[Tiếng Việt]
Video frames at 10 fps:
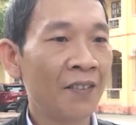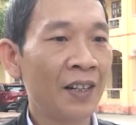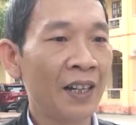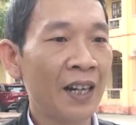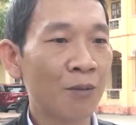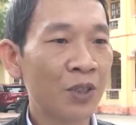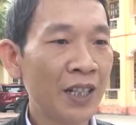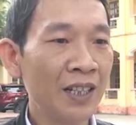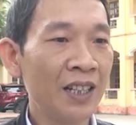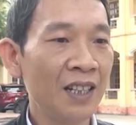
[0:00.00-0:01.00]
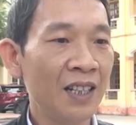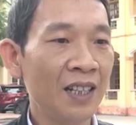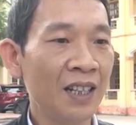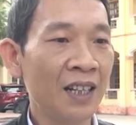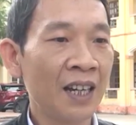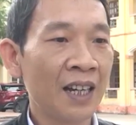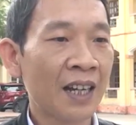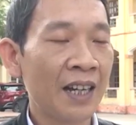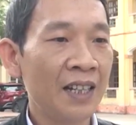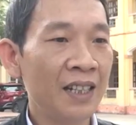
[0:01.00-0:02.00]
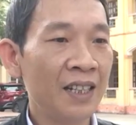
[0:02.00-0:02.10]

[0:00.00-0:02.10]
về học sinh thì cái